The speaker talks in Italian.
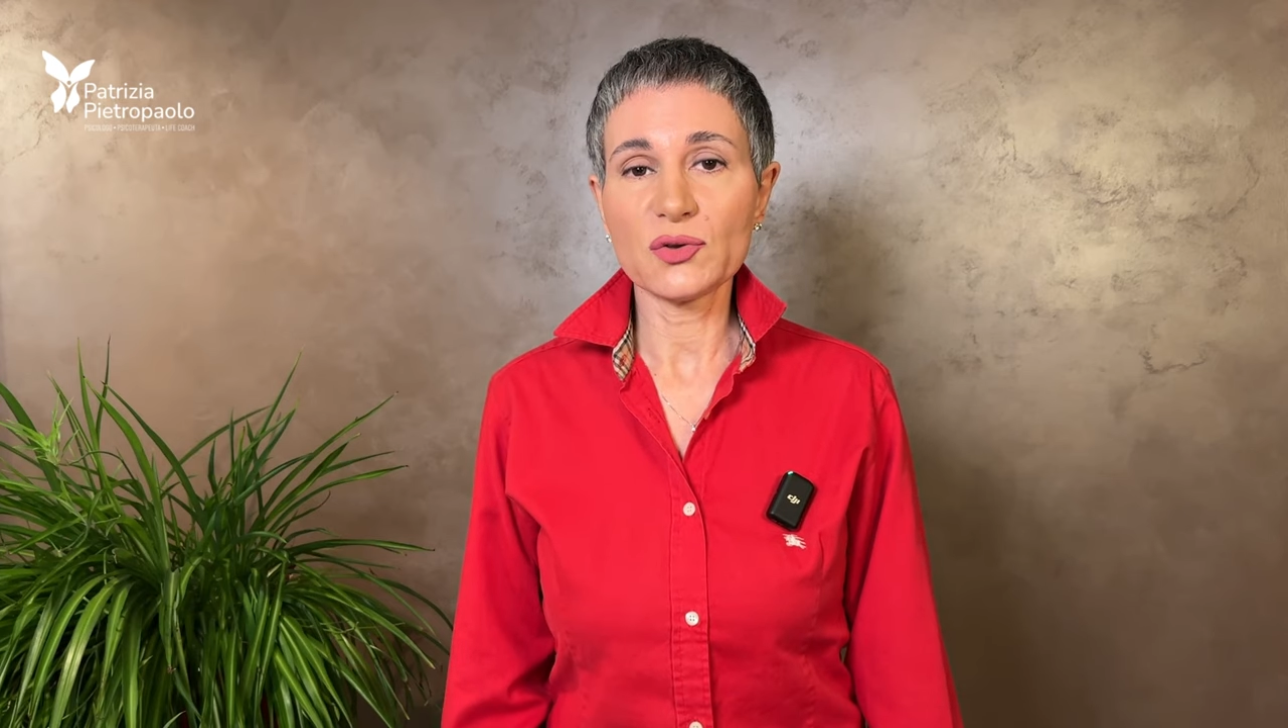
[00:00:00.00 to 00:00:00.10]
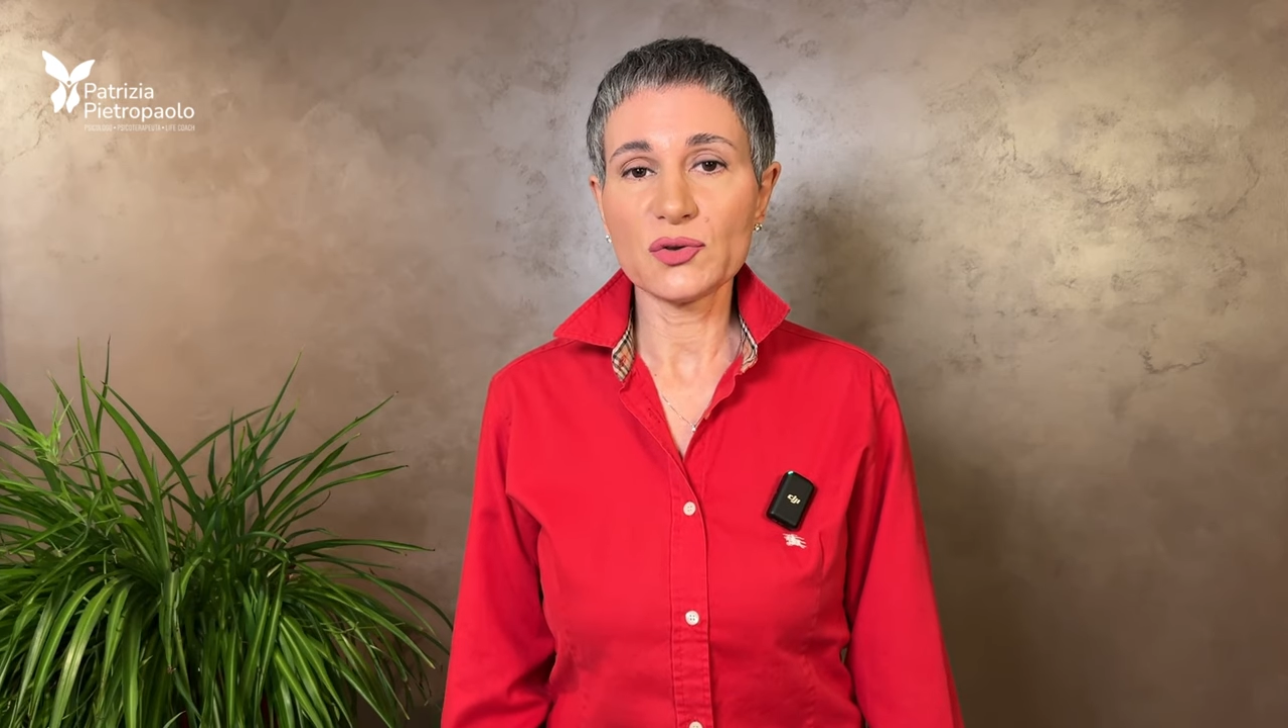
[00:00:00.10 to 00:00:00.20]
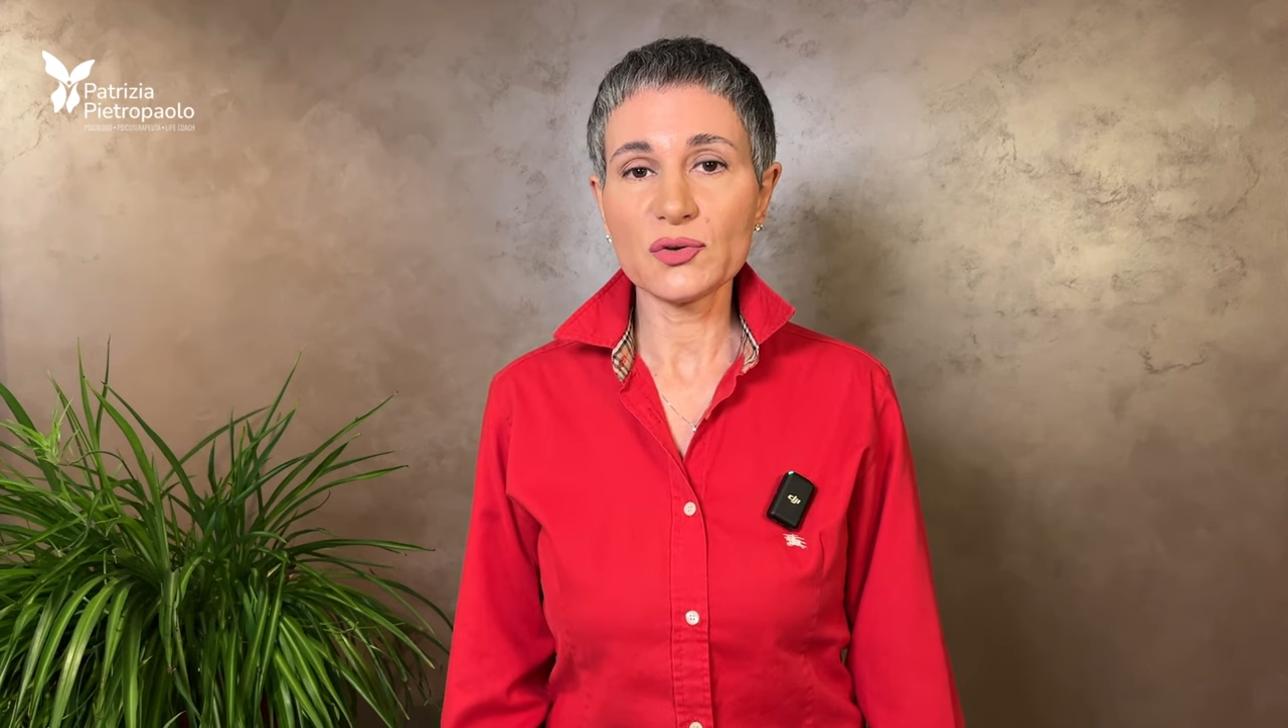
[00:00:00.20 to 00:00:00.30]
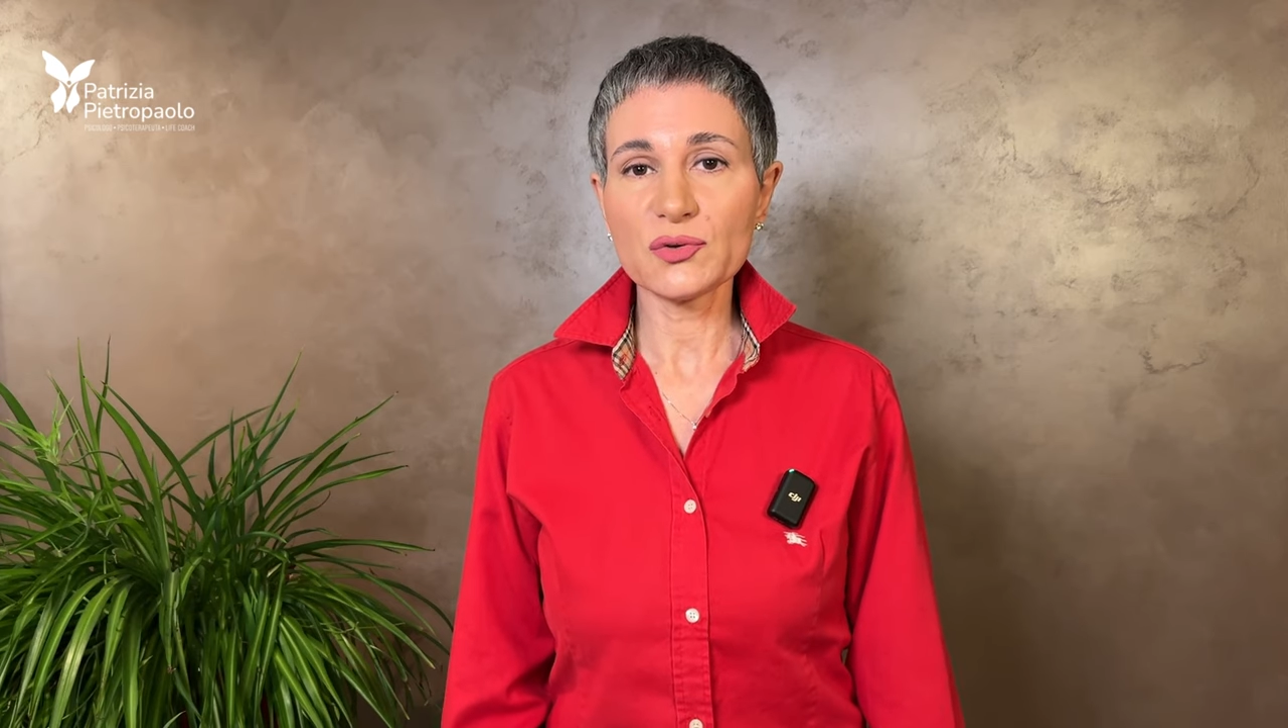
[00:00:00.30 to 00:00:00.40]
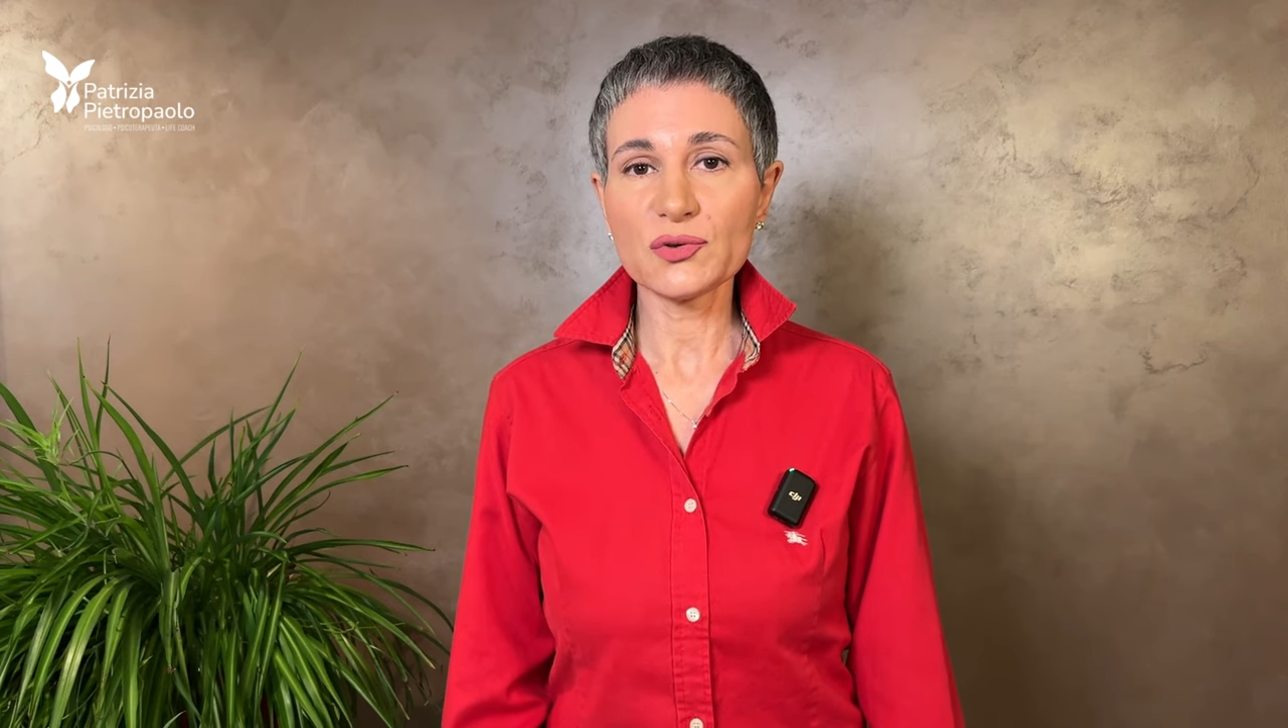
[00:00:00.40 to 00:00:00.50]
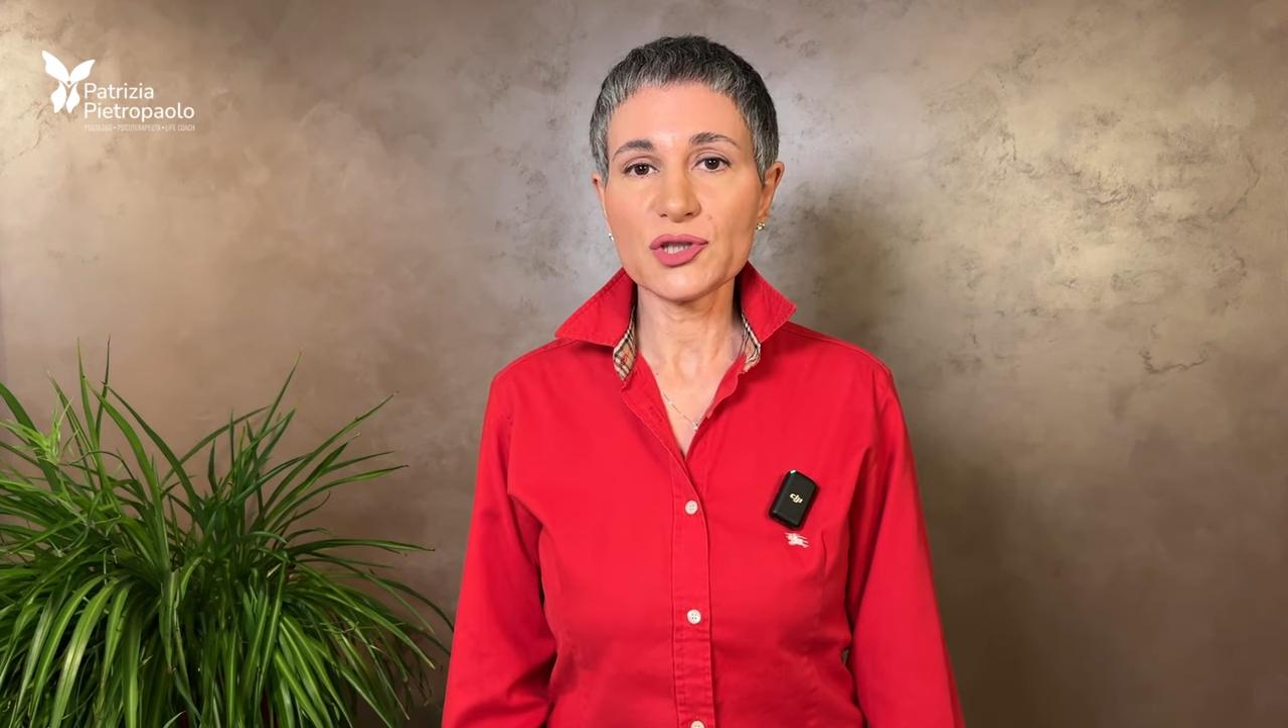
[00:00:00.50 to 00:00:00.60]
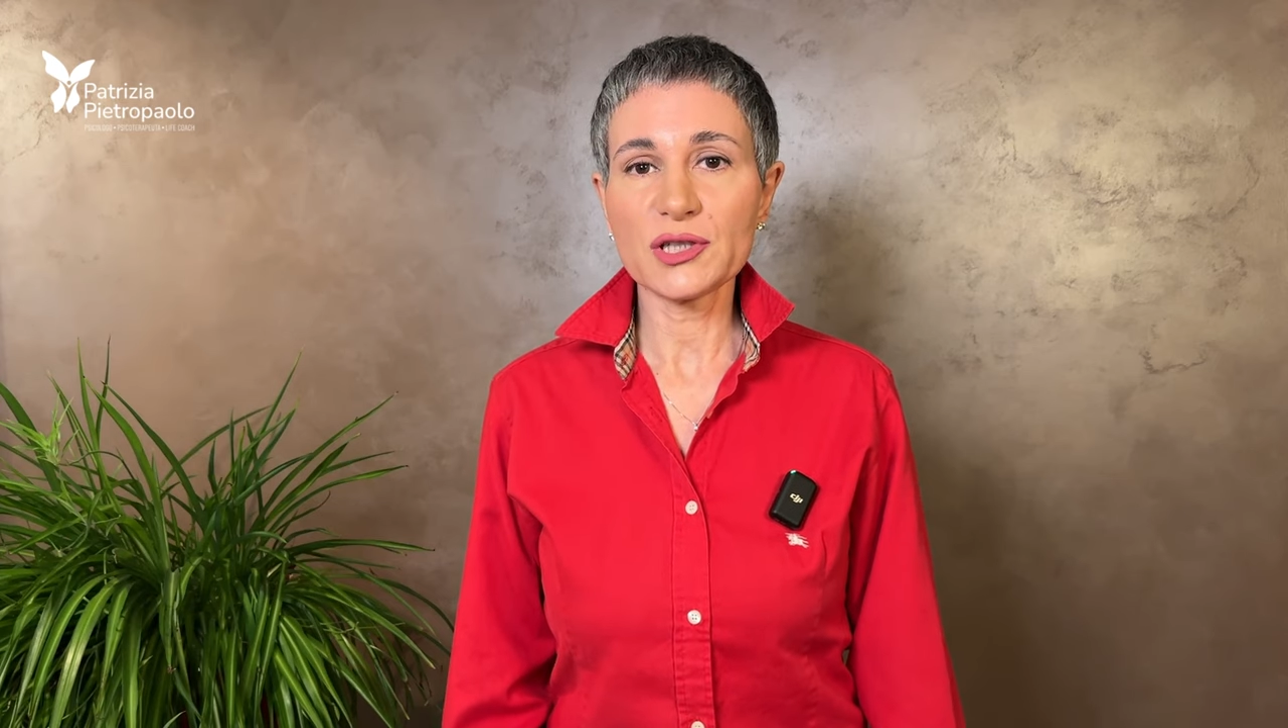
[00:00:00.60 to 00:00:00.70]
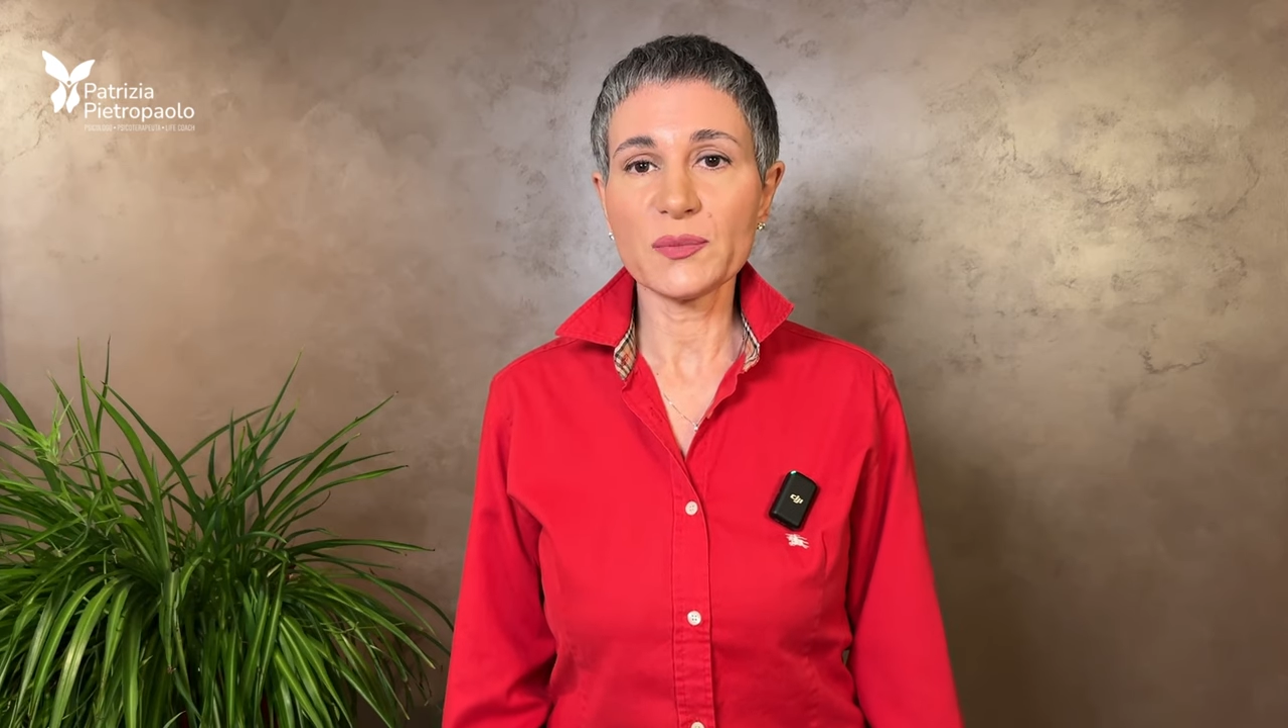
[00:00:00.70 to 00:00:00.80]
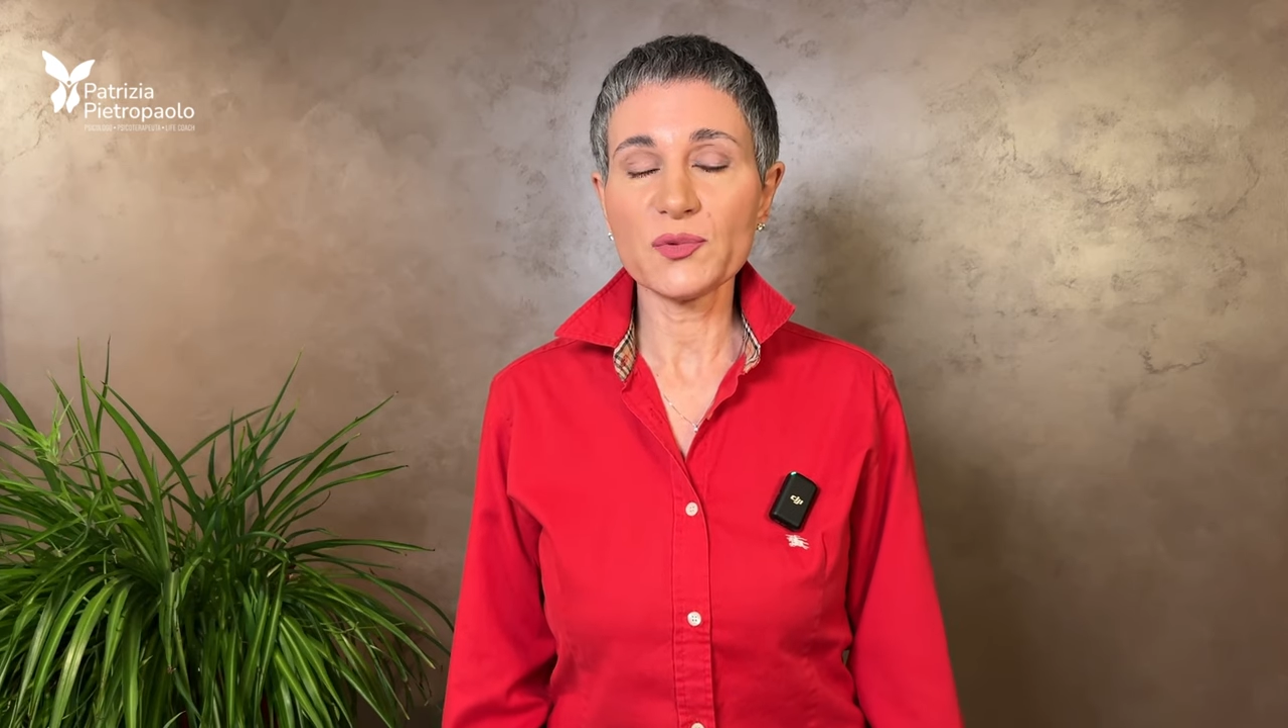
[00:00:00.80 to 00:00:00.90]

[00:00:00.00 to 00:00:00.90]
di non riuscire